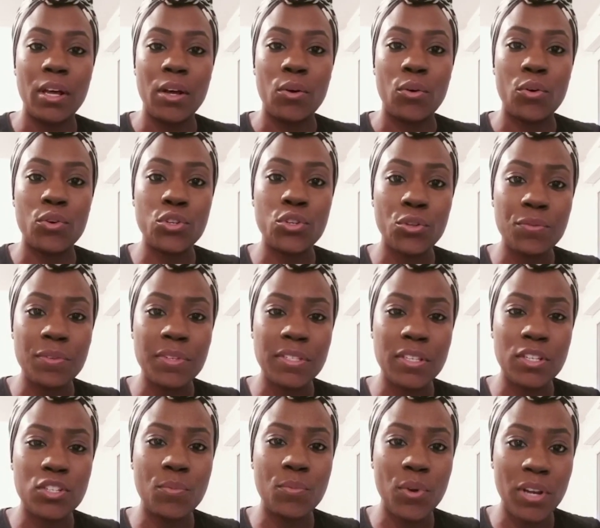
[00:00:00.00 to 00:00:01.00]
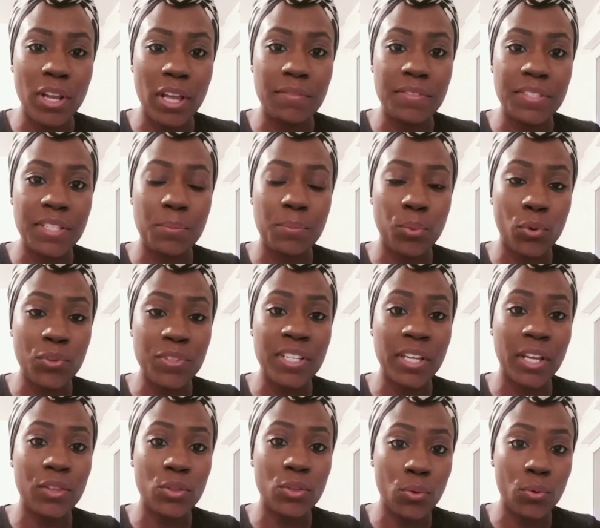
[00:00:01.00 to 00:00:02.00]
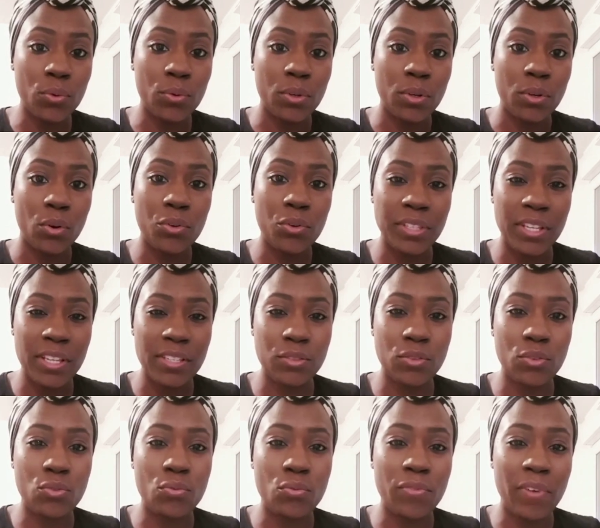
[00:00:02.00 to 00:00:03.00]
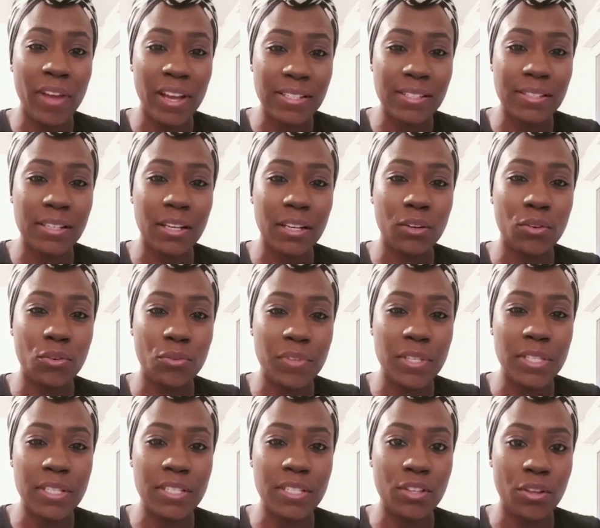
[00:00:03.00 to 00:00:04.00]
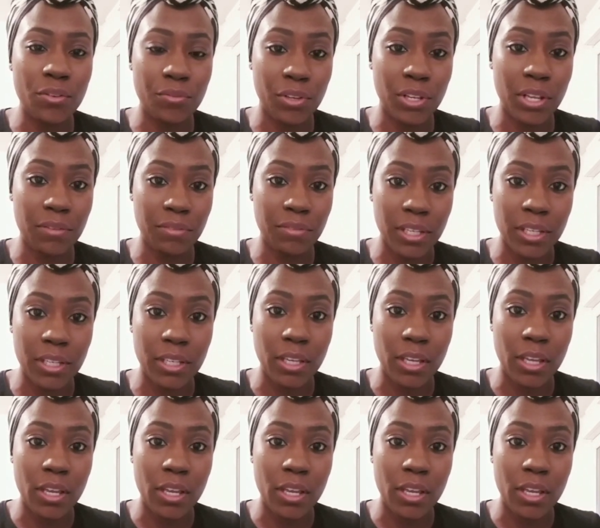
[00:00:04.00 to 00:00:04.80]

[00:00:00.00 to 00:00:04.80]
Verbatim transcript: Aujourd'hui, si je me lève, c'est pour dire non au test de vaccin Covid-19 en Afrique.